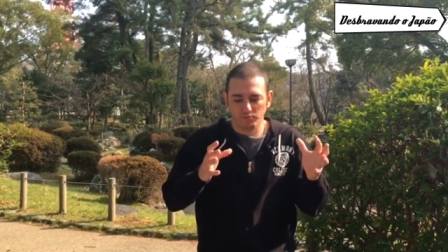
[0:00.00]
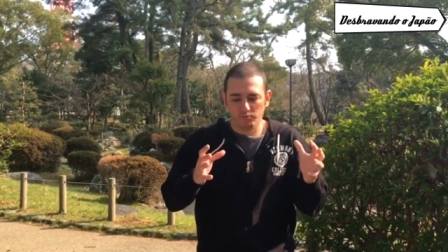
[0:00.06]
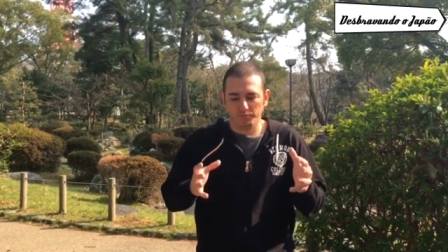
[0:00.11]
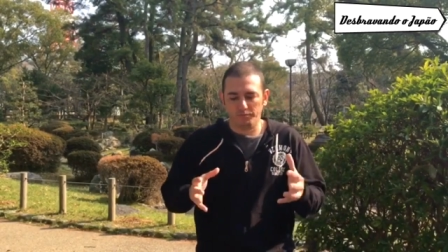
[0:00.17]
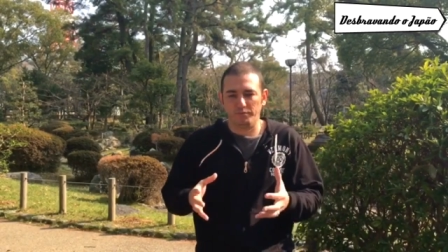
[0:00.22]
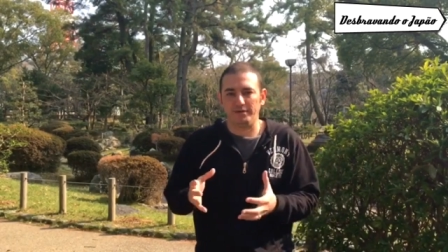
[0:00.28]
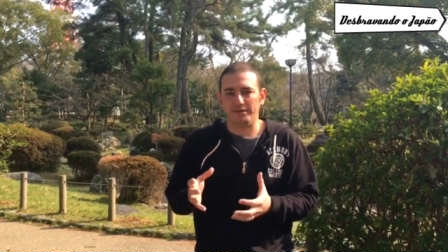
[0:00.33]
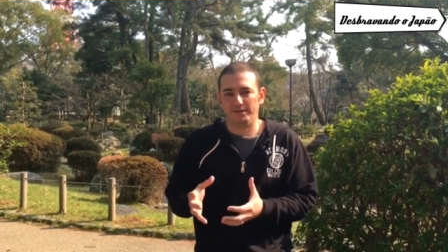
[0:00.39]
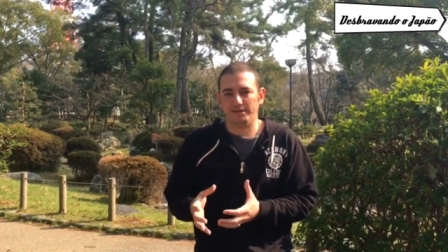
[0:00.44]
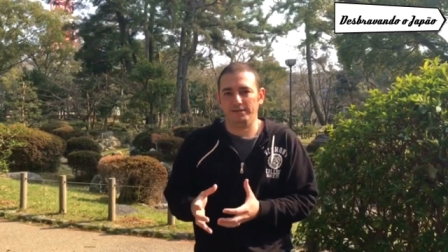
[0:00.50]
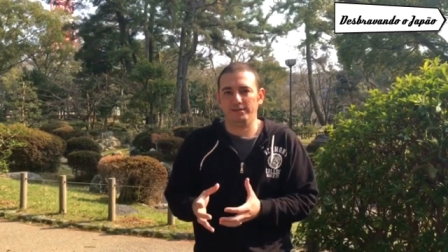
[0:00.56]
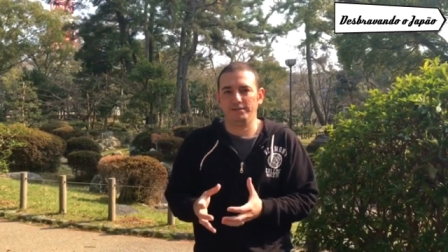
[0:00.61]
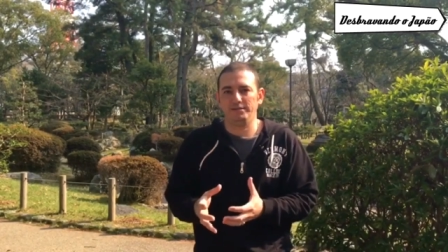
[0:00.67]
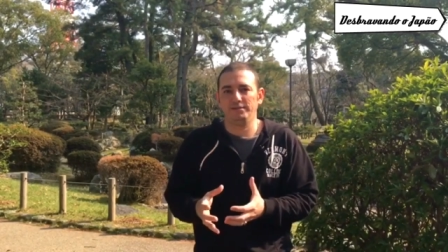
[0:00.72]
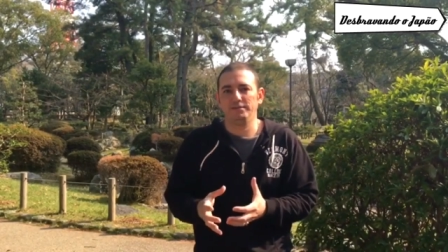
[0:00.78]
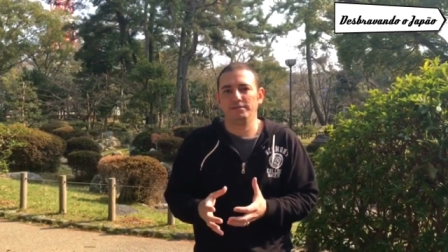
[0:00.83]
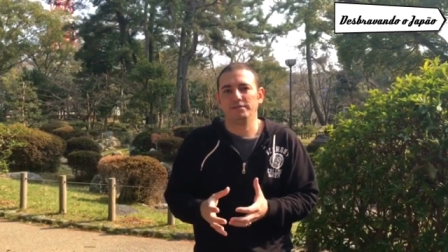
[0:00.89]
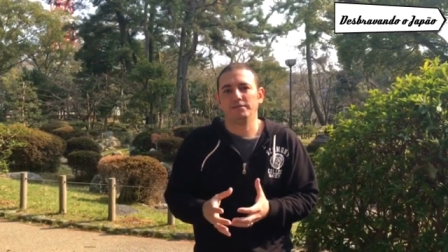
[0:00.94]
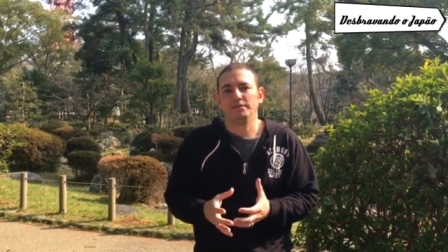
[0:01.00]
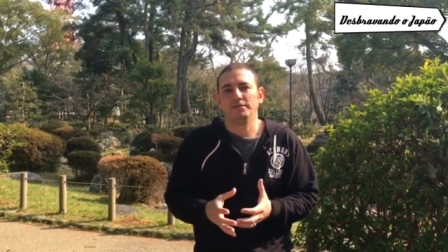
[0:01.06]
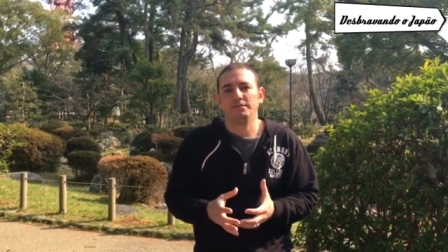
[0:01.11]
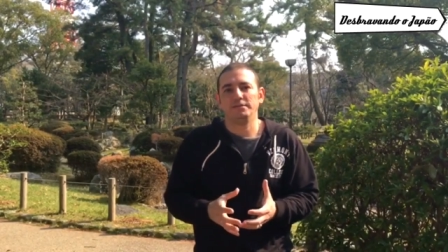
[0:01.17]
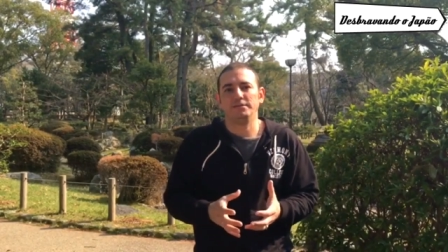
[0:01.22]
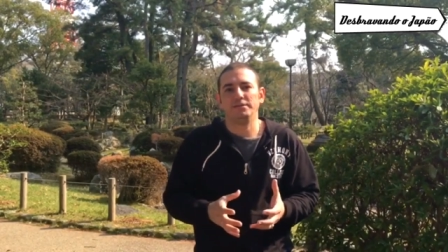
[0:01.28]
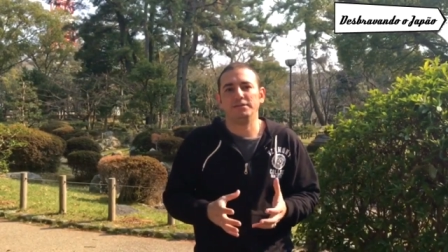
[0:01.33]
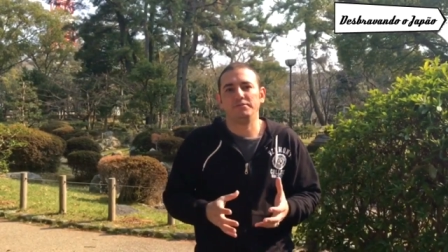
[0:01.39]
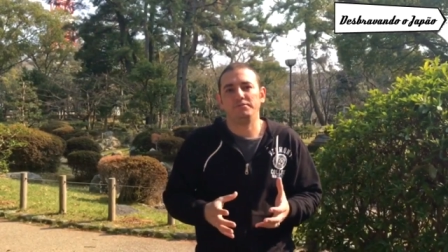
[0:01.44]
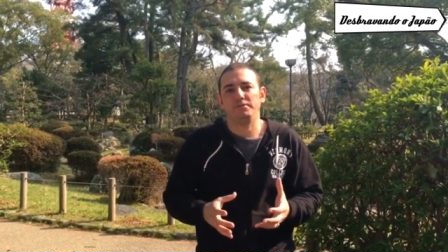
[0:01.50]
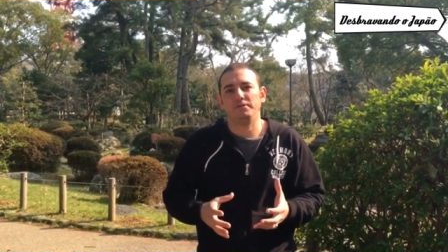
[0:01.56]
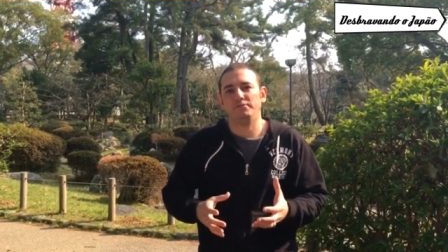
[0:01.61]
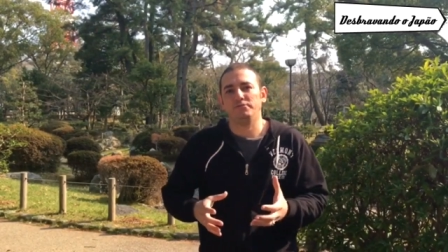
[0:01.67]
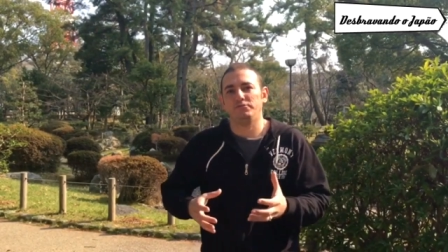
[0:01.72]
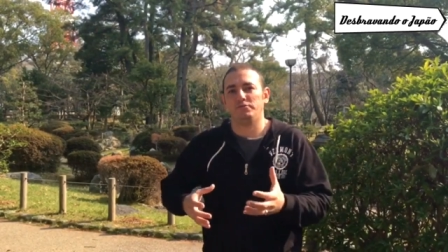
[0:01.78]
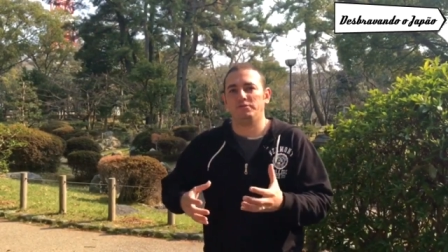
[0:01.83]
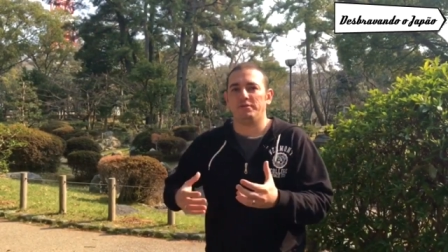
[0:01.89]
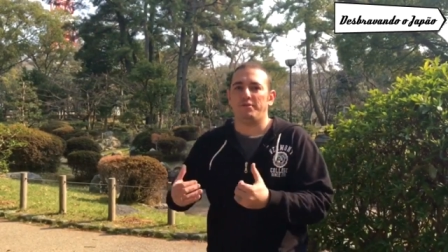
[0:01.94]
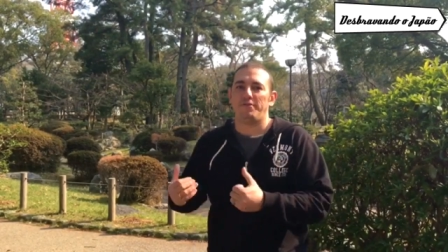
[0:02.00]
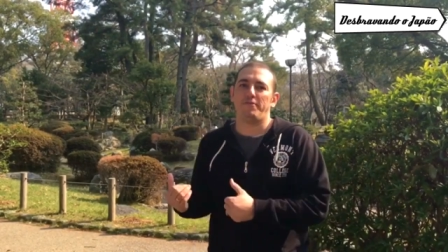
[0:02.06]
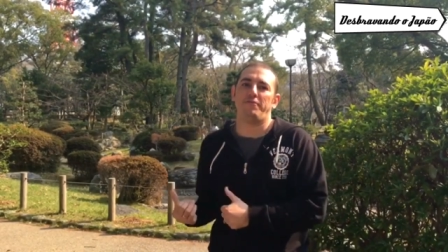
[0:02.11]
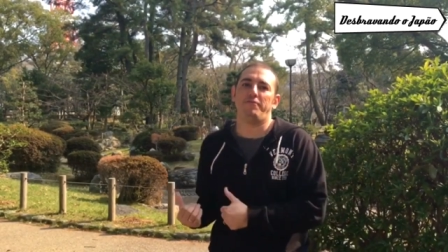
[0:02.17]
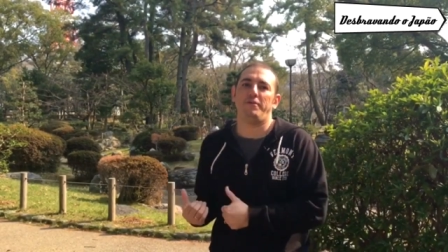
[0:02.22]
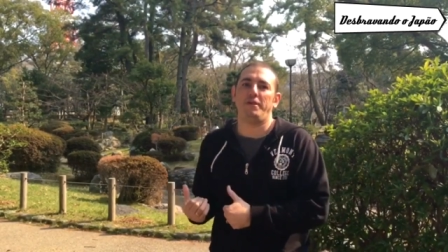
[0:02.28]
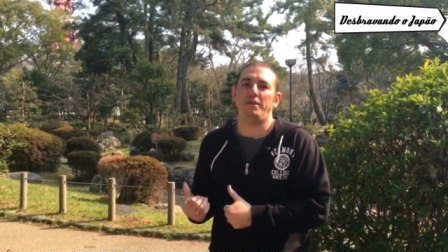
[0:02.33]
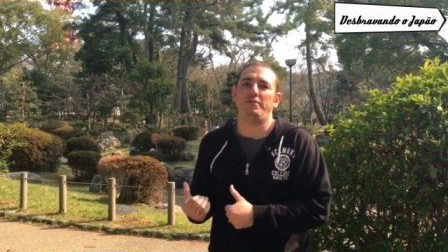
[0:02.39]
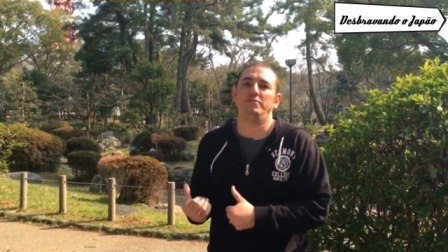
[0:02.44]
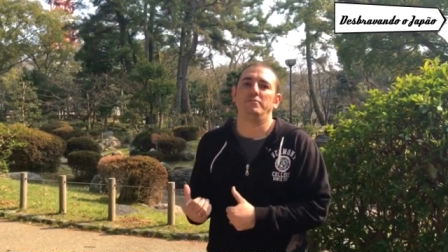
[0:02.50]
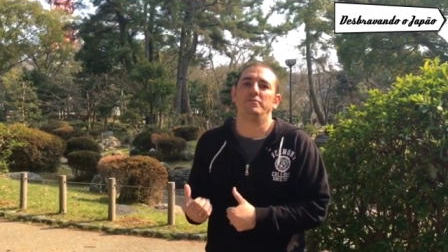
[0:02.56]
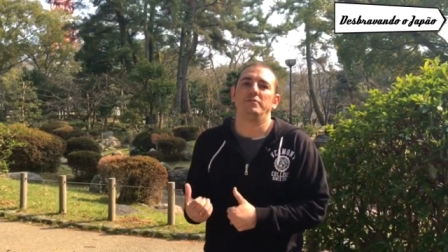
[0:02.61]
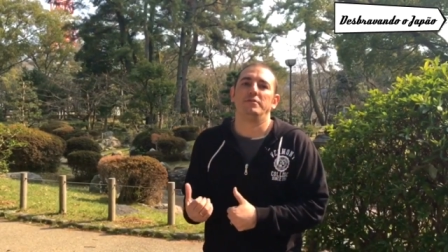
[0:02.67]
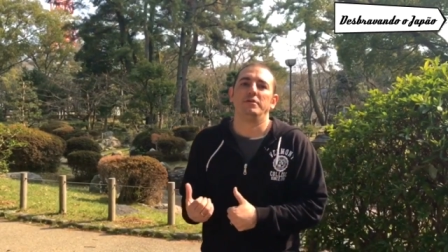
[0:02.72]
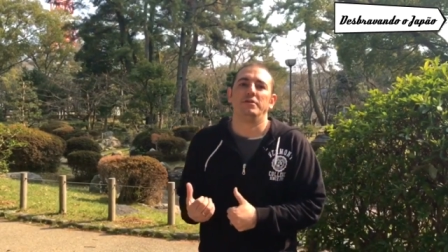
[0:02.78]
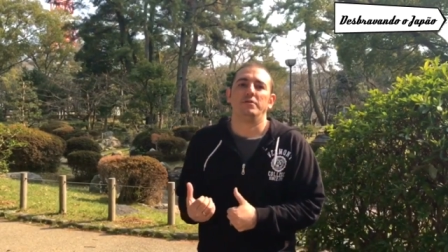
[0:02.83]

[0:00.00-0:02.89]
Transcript: grupo grande de inimigos veio